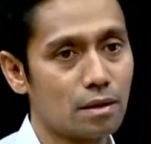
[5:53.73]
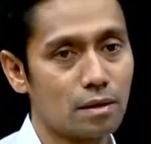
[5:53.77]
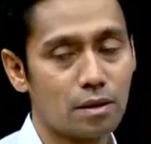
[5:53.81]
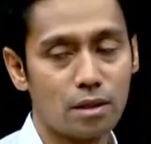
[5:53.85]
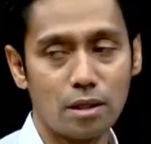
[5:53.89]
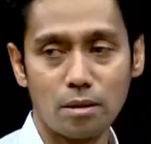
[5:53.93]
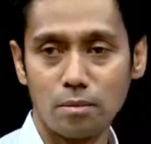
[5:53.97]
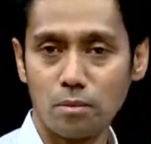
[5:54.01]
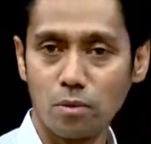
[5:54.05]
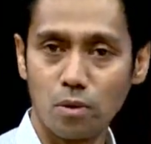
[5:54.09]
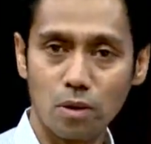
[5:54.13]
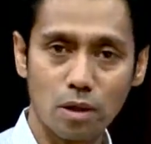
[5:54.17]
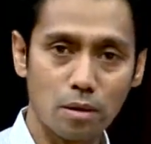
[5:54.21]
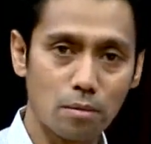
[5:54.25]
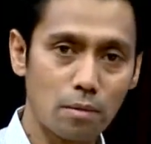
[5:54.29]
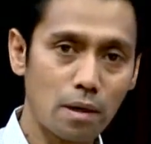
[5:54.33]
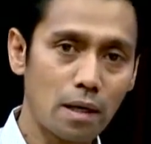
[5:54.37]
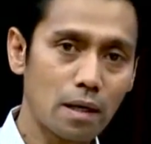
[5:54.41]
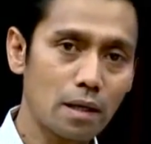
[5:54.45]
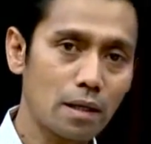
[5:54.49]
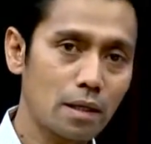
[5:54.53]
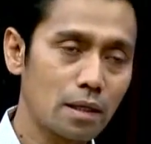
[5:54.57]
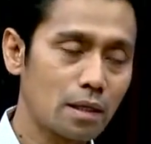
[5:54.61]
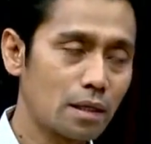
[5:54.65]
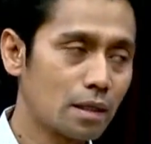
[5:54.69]
demo
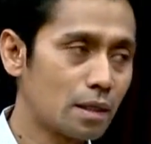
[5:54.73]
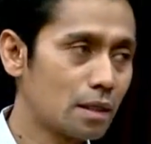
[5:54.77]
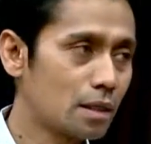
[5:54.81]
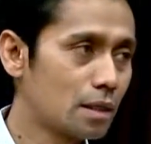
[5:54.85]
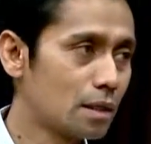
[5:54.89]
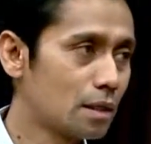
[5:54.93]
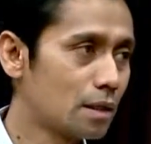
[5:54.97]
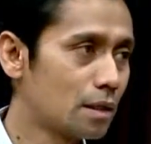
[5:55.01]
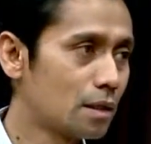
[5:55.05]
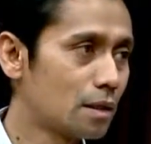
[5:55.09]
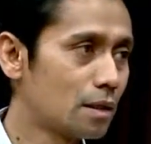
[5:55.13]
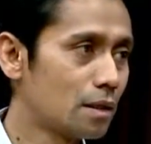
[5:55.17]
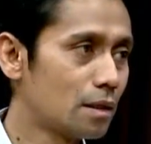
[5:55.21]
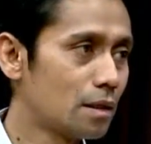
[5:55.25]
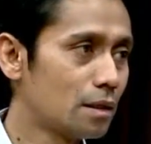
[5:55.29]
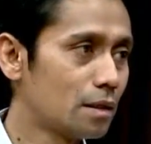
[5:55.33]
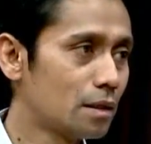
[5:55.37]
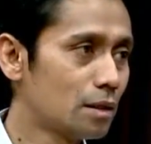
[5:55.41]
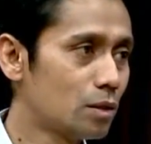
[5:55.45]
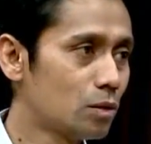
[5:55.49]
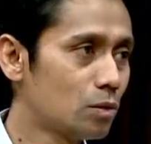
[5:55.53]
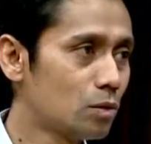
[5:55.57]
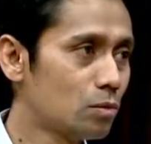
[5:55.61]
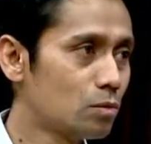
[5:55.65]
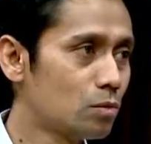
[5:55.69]
kemarin
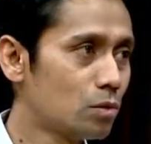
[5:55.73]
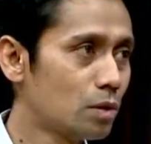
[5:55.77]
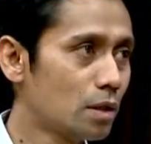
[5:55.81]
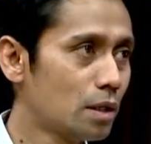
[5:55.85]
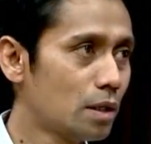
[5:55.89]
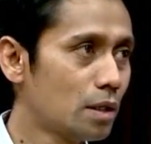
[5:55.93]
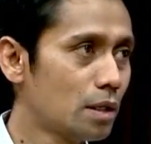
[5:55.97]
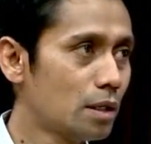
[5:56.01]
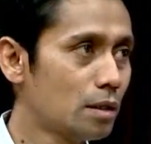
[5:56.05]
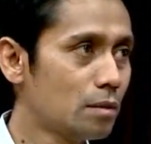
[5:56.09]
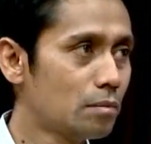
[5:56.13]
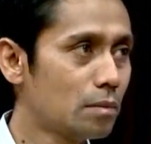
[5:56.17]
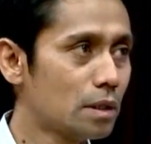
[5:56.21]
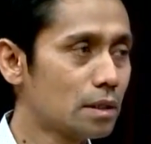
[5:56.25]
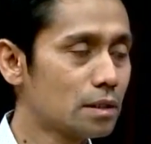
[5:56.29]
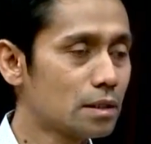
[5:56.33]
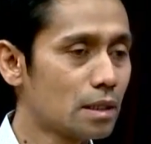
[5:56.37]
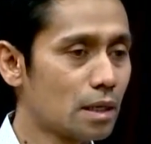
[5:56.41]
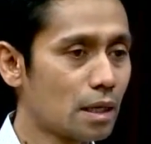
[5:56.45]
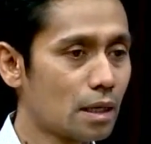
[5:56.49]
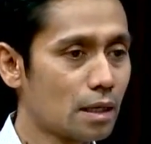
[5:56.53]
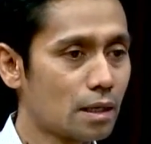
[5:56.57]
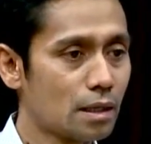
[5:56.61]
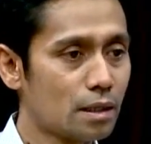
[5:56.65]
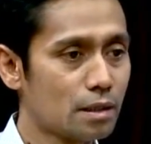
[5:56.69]
e, itu mungkin
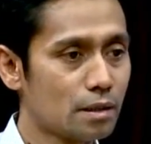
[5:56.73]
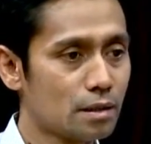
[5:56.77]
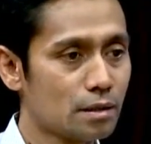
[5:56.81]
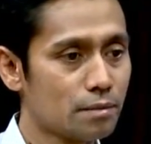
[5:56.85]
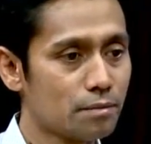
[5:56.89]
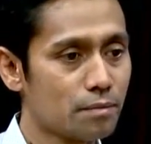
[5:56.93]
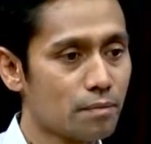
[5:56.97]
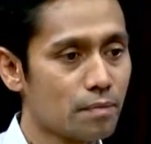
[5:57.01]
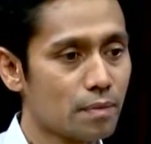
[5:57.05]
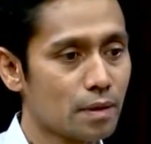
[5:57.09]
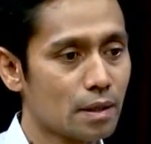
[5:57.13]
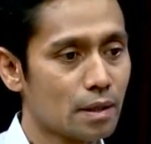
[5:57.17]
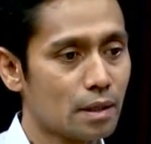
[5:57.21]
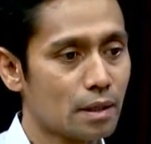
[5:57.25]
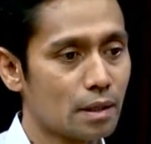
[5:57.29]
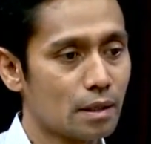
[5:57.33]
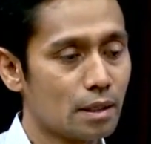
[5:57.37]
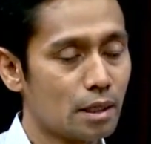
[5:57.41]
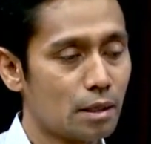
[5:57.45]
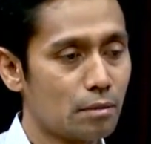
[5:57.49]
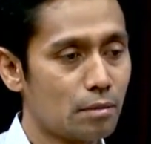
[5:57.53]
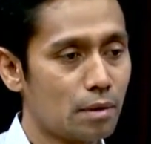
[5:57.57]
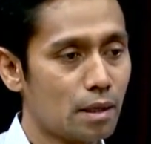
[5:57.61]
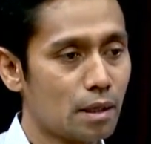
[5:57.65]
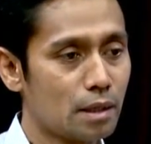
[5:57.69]
masyarakat
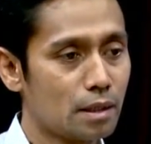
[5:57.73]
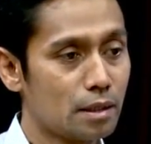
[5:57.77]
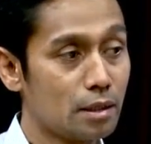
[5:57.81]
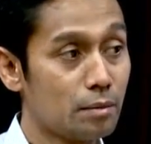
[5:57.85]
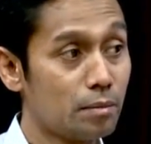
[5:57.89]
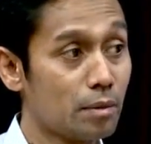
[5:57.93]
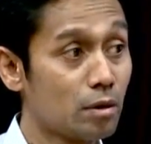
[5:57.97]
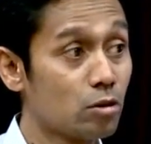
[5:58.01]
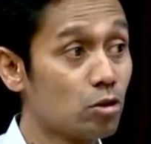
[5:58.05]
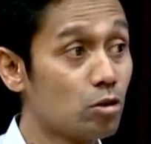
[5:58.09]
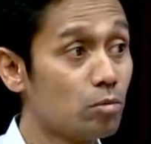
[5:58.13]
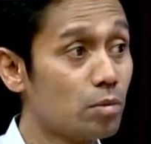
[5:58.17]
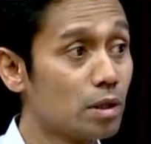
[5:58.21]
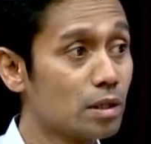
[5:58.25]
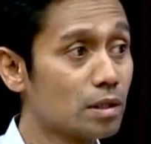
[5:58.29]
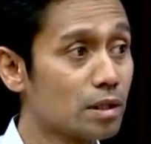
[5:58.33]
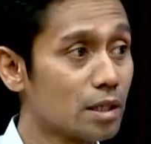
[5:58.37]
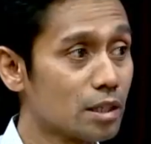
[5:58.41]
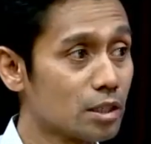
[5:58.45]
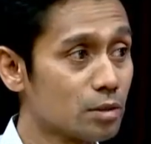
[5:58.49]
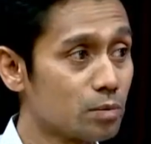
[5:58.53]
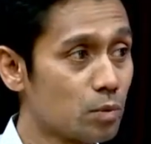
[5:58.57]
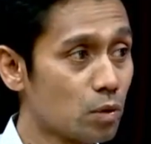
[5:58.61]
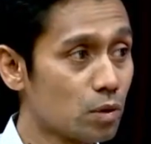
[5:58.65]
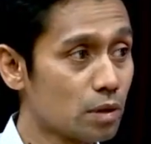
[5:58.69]
dalam hal ini paguyuban
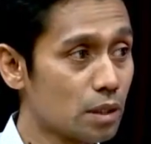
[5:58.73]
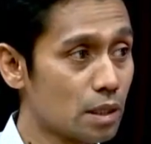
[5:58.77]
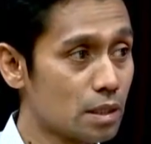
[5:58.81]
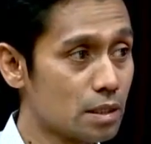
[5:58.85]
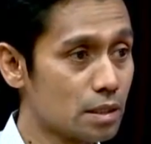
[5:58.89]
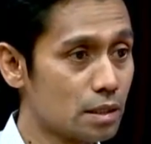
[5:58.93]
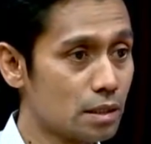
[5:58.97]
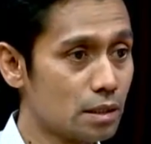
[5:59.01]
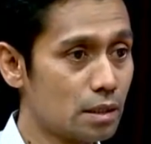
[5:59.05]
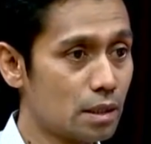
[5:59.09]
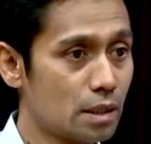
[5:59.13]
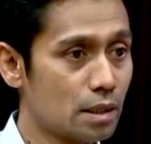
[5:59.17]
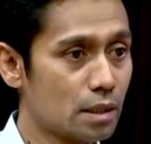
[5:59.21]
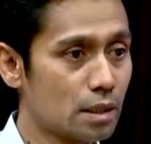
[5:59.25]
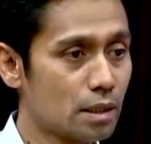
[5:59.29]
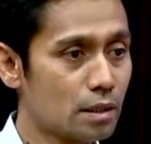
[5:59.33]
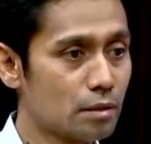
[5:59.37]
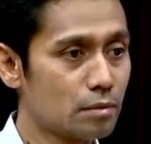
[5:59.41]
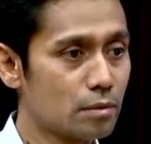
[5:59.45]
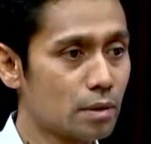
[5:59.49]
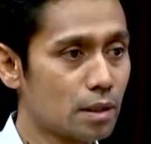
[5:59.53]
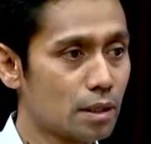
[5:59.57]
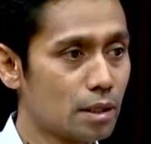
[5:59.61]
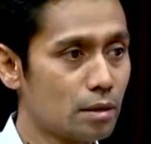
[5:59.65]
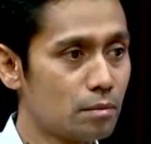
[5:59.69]
transportasi darat
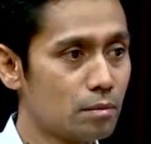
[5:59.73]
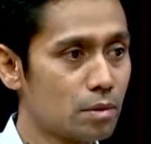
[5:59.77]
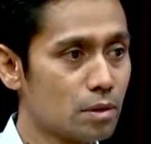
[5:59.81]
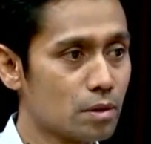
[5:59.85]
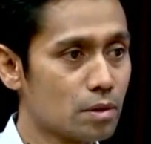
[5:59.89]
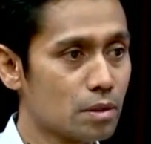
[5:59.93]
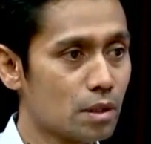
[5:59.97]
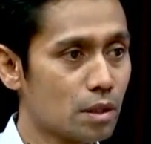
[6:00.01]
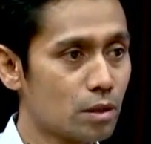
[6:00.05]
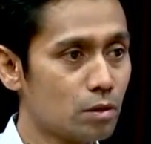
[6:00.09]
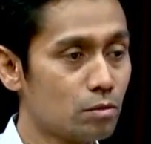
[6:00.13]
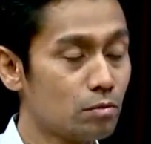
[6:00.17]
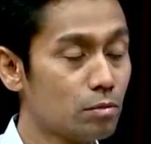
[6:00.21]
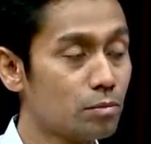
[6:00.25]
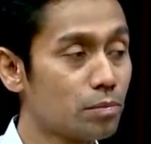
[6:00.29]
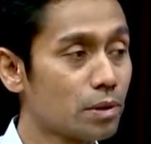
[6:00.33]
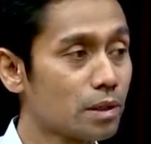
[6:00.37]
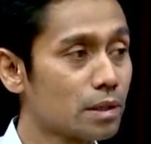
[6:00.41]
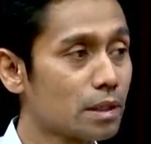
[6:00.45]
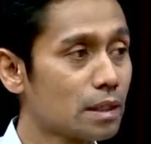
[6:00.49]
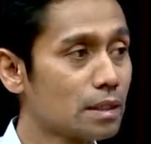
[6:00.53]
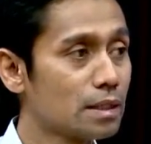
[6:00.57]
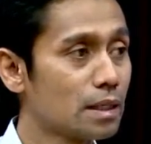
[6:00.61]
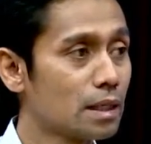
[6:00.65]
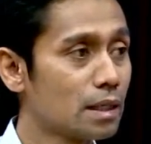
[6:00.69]
mereka bersatu
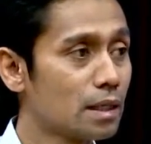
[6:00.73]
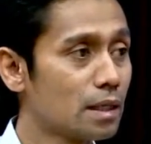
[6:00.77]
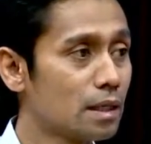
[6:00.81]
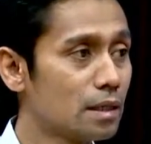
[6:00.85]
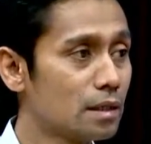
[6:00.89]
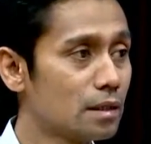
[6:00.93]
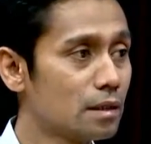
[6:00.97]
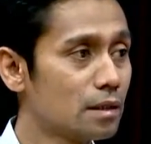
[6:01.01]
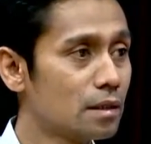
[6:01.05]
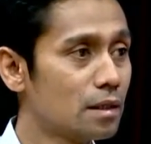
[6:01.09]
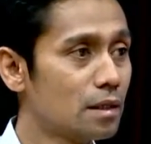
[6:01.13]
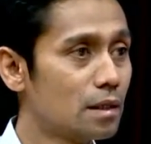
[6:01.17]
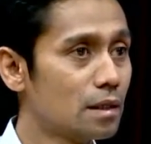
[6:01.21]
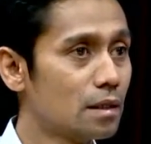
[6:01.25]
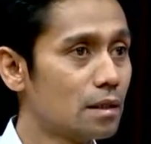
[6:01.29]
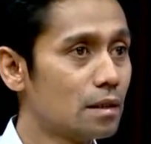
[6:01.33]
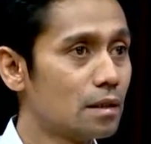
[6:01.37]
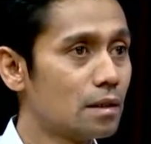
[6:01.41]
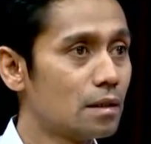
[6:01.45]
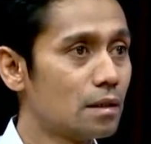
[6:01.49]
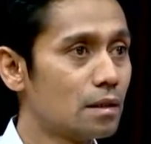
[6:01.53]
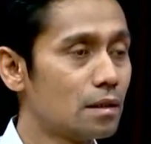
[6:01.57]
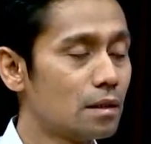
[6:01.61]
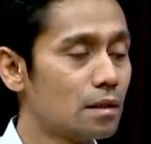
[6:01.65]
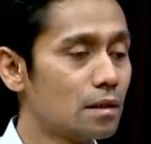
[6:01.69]
mempertanyakan
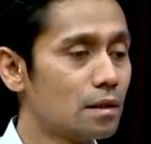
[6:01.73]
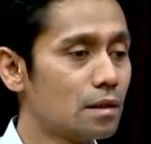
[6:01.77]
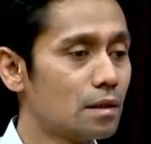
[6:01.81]
e,